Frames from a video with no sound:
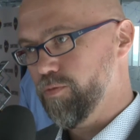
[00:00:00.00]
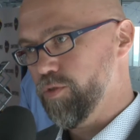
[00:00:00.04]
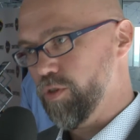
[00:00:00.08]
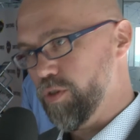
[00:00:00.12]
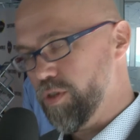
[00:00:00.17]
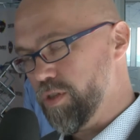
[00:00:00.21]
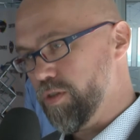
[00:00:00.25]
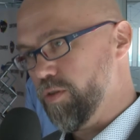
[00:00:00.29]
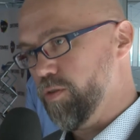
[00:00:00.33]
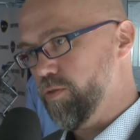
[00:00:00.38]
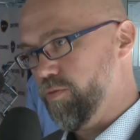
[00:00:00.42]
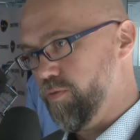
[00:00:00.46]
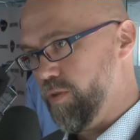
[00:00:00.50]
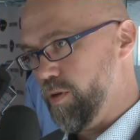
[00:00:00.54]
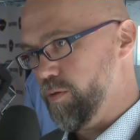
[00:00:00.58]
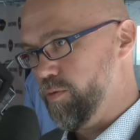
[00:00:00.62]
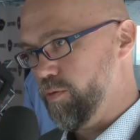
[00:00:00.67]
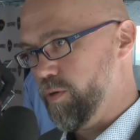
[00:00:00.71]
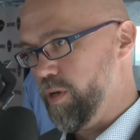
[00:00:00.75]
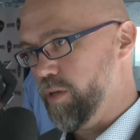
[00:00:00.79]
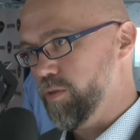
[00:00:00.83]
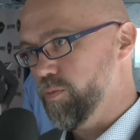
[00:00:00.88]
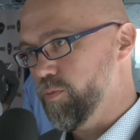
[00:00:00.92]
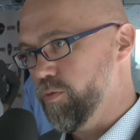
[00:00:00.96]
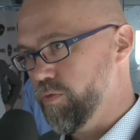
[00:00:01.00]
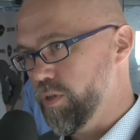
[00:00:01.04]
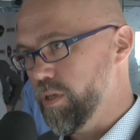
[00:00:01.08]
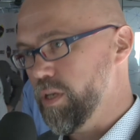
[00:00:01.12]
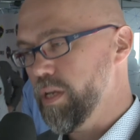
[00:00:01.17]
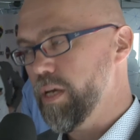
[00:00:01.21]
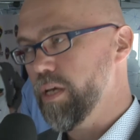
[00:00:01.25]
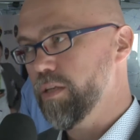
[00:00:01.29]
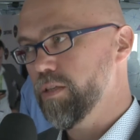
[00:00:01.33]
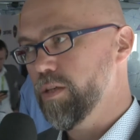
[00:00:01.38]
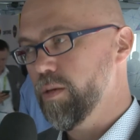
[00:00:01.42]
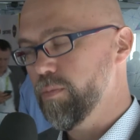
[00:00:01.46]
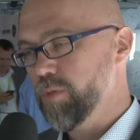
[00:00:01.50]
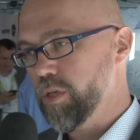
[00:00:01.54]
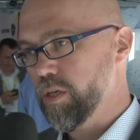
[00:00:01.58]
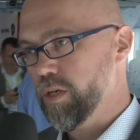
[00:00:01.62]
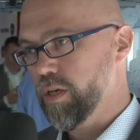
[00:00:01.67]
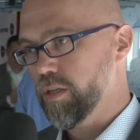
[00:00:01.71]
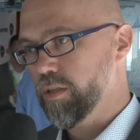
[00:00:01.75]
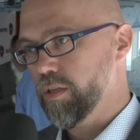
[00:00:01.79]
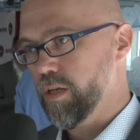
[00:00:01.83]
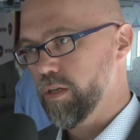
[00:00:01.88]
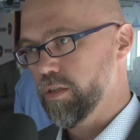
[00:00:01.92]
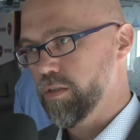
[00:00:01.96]
wszyscy od wielu lat mówili, niemniej
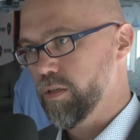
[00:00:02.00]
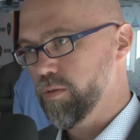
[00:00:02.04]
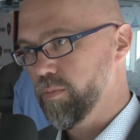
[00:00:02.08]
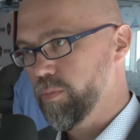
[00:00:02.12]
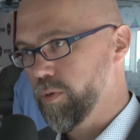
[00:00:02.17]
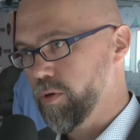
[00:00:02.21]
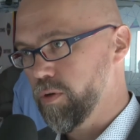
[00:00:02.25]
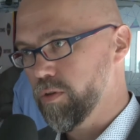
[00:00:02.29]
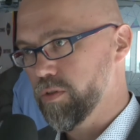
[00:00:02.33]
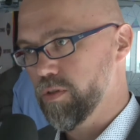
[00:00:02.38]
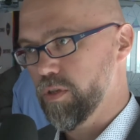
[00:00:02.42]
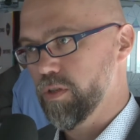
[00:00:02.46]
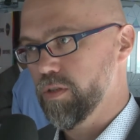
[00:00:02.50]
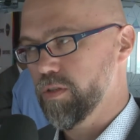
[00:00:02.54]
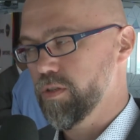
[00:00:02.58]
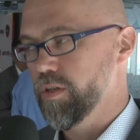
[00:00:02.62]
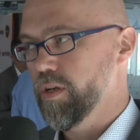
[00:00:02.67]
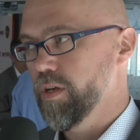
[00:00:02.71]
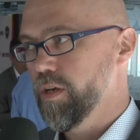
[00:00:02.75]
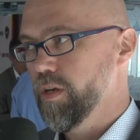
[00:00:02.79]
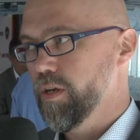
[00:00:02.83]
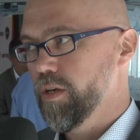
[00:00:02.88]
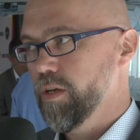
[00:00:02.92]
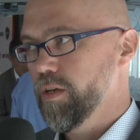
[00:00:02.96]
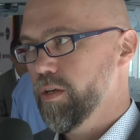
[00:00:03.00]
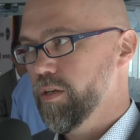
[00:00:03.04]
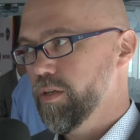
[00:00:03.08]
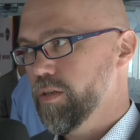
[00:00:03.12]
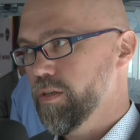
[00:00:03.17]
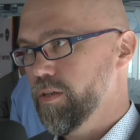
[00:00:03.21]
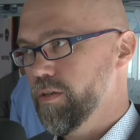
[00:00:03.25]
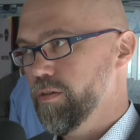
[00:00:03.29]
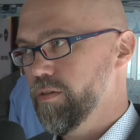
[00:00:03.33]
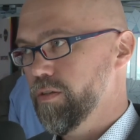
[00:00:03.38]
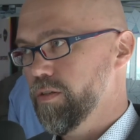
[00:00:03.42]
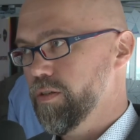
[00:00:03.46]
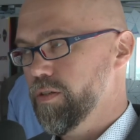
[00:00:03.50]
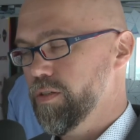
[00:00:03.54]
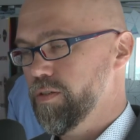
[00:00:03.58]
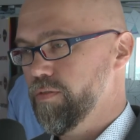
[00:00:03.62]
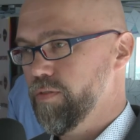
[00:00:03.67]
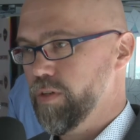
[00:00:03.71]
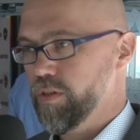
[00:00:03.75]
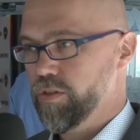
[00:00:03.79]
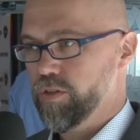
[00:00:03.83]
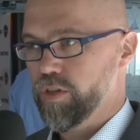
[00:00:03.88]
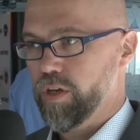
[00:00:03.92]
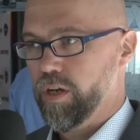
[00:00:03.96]
jednak ten proces Y,
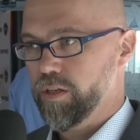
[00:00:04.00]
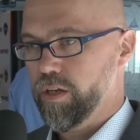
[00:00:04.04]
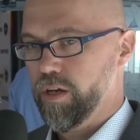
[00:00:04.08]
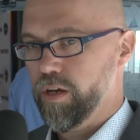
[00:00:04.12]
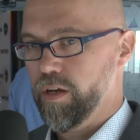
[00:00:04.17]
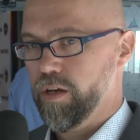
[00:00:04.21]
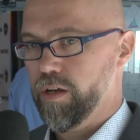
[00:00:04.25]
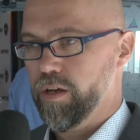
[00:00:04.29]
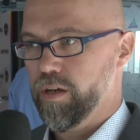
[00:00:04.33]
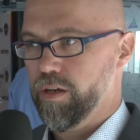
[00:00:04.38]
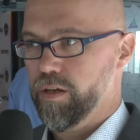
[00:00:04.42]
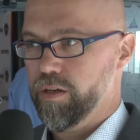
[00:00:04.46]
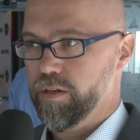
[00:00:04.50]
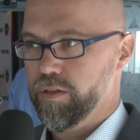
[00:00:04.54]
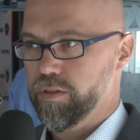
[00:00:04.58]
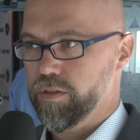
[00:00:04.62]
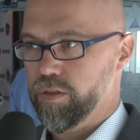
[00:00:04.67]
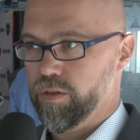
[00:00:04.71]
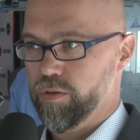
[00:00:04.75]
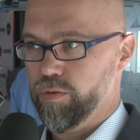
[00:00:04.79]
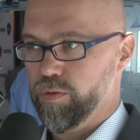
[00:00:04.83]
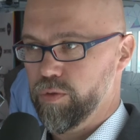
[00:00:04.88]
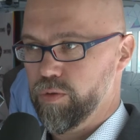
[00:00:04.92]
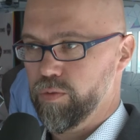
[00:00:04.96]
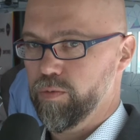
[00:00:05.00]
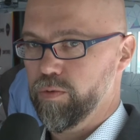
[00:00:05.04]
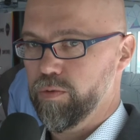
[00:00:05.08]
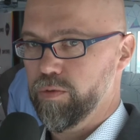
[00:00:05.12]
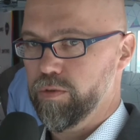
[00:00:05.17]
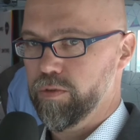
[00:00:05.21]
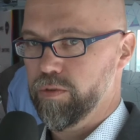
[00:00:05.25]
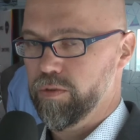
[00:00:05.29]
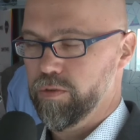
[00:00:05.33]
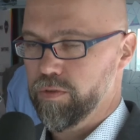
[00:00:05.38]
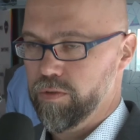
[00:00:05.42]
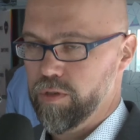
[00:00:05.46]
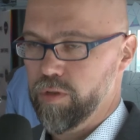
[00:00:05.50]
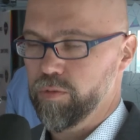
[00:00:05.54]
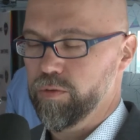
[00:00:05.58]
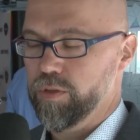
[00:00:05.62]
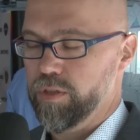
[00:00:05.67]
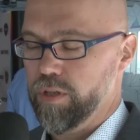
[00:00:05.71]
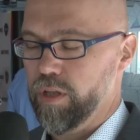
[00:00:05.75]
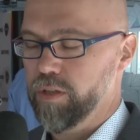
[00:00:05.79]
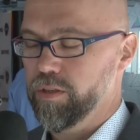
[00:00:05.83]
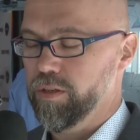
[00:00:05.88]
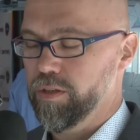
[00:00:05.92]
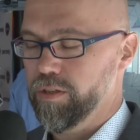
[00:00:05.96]
zwiększania tych usług
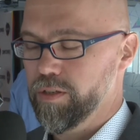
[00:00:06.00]
nieustannie